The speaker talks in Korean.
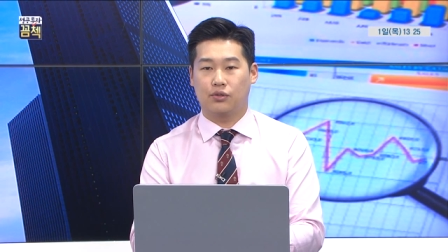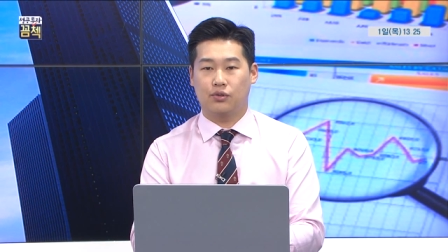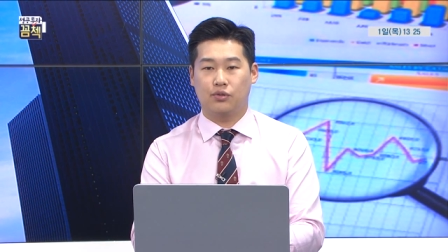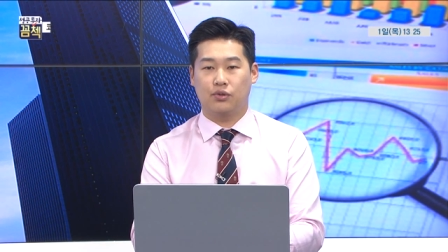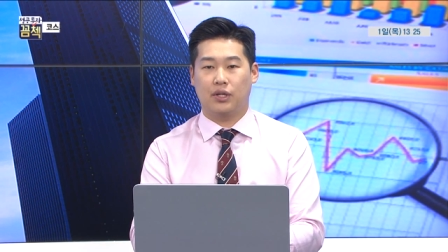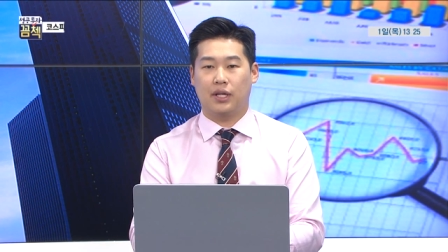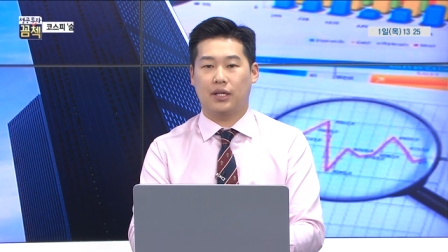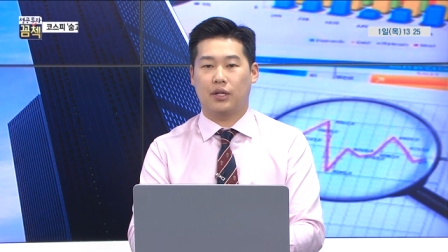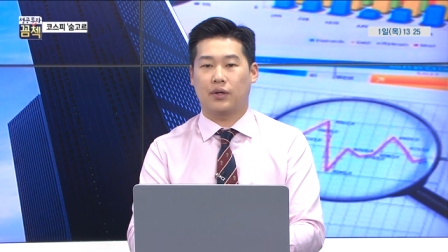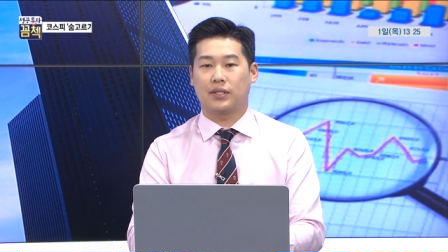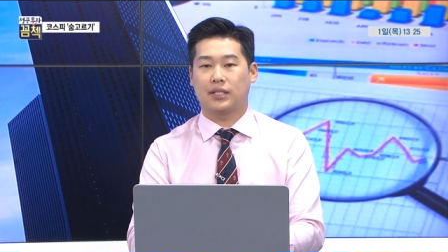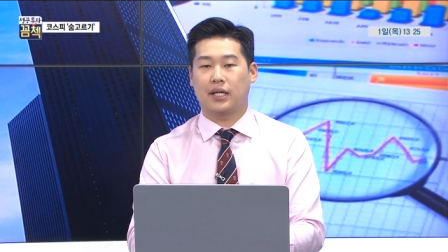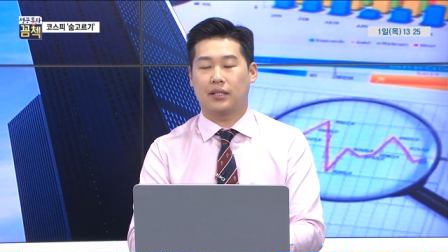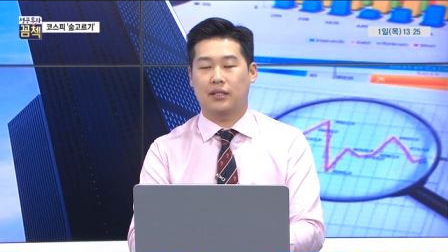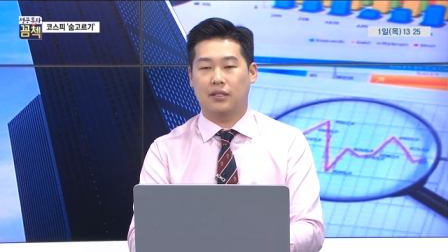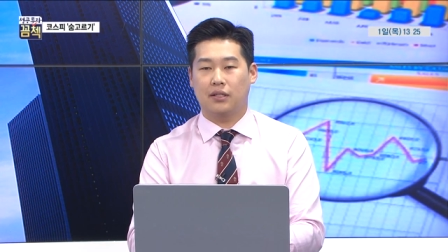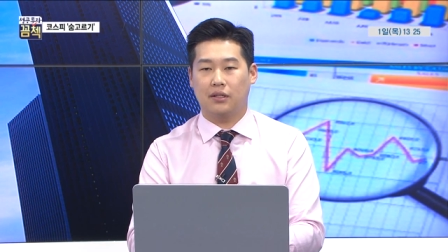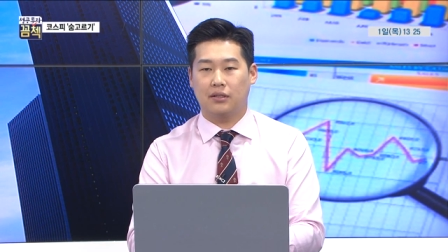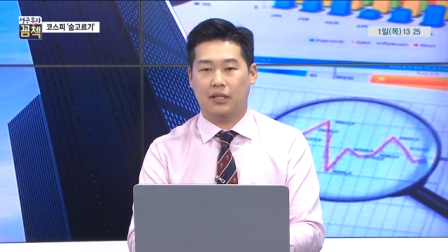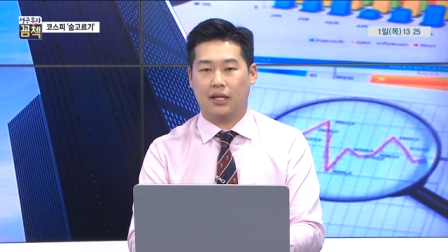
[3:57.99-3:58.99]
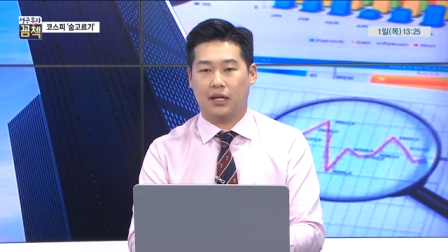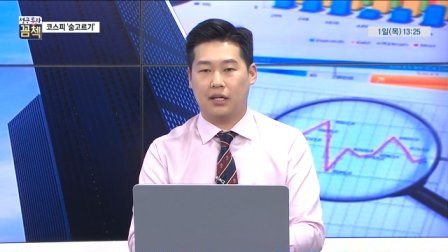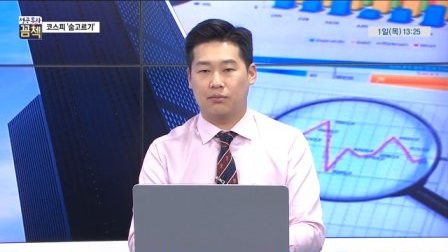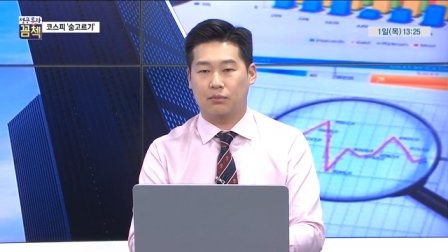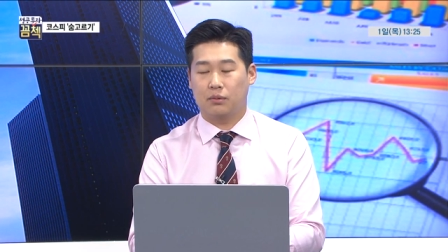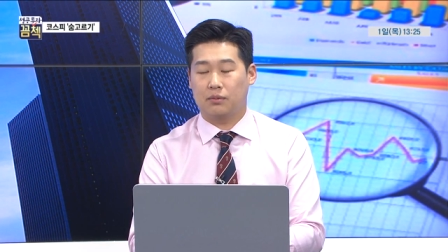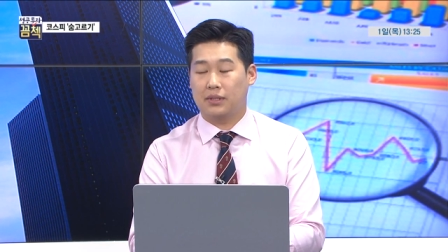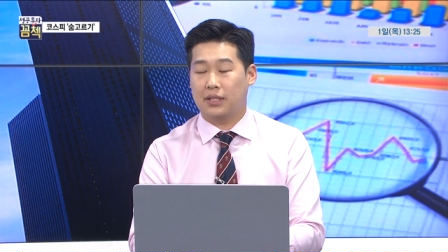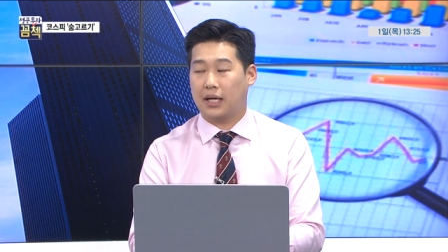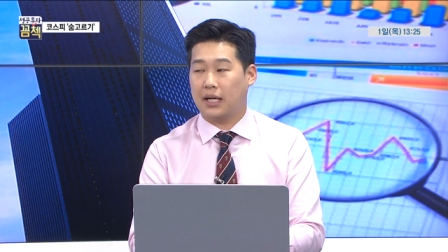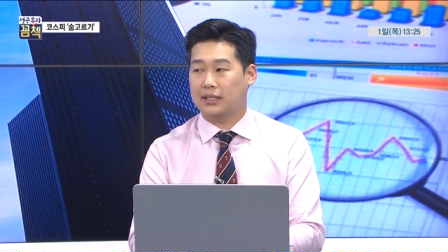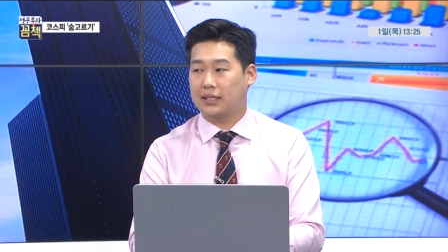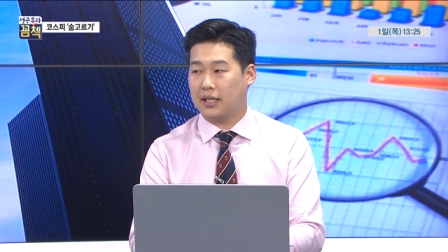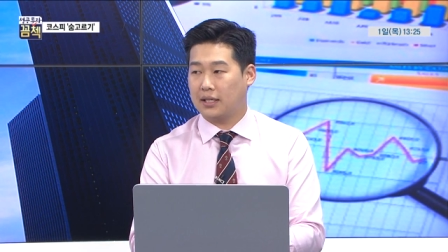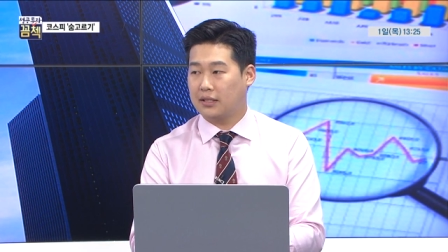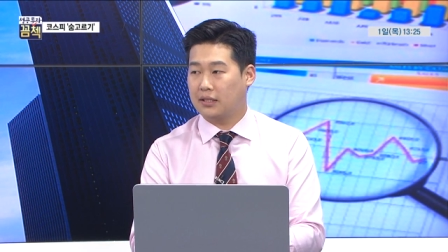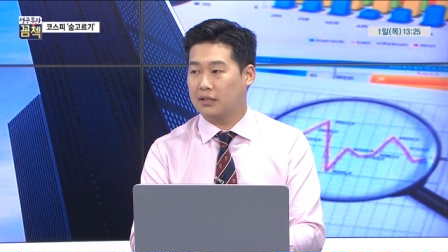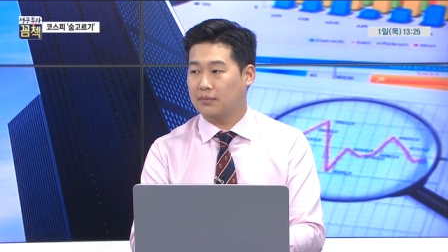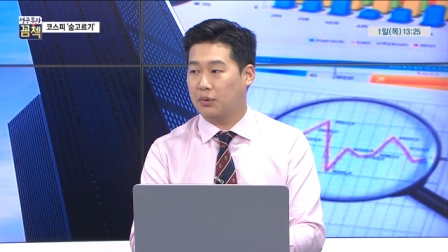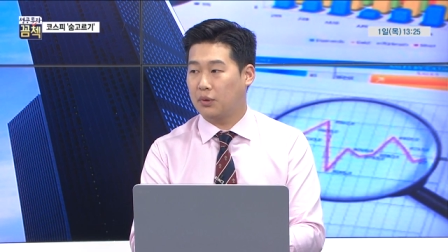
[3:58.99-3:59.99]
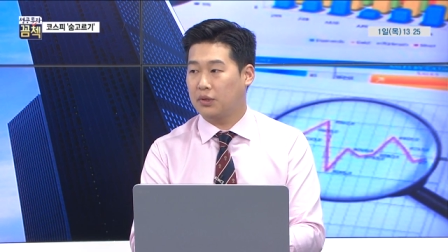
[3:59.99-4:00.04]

수출액이 굉장히 늘었다는 부분이 가장 큰